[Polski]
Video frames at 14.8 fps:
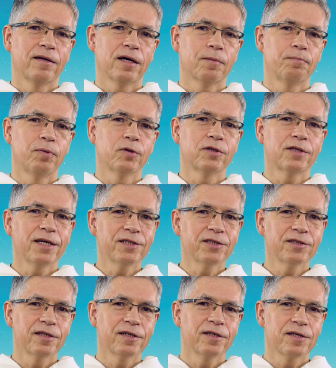jak
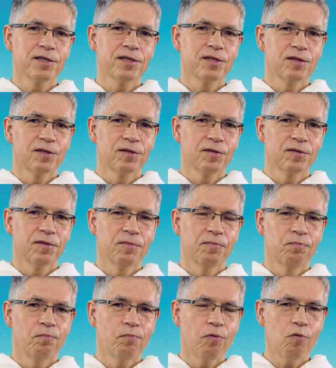potężna jest
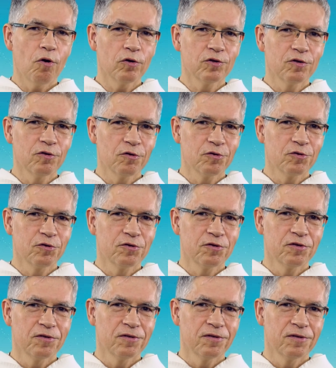
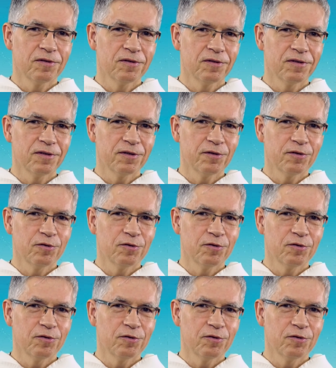płodność y,